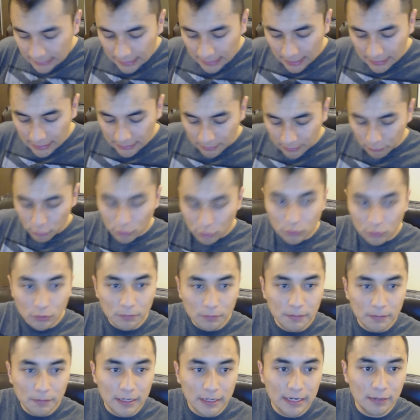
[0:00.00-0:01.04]
Está, está muy
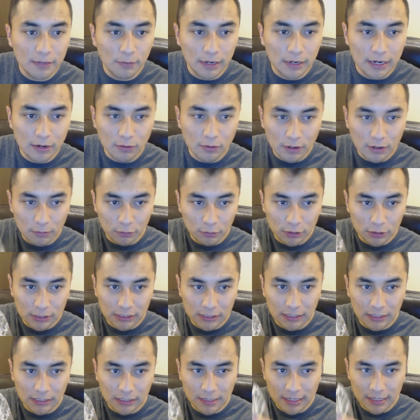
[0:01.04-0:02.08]
cool, viene igual en una
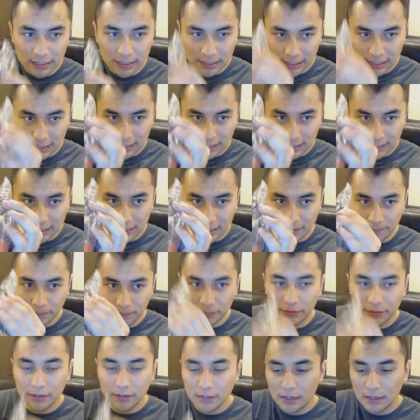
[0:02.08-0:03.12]
bolsita, miren, aquí.
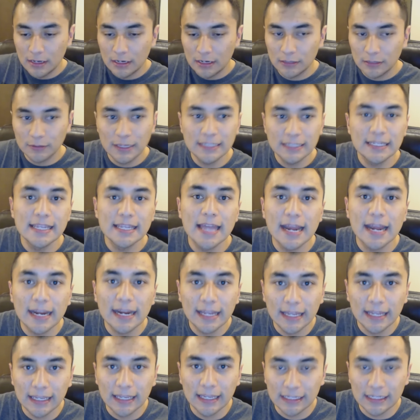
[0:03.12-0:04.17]
Les voy a
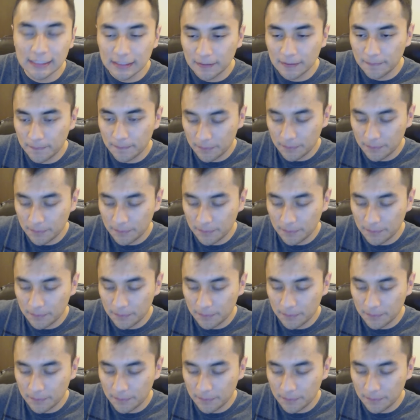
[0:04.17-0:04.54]
enseñar qué es.